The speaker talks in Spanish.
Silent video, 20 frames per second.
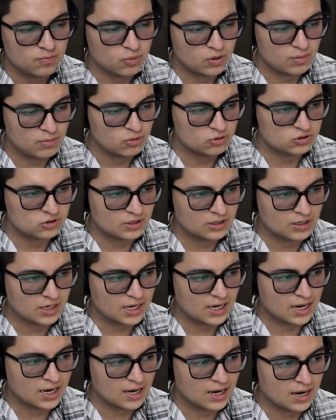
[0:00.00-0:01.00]
podemos
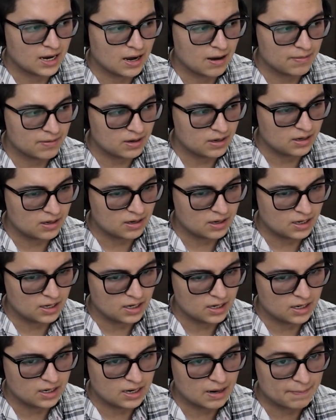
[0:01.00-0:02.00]
abrir
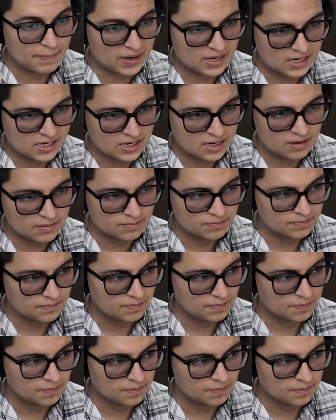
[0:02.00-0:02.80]
la página.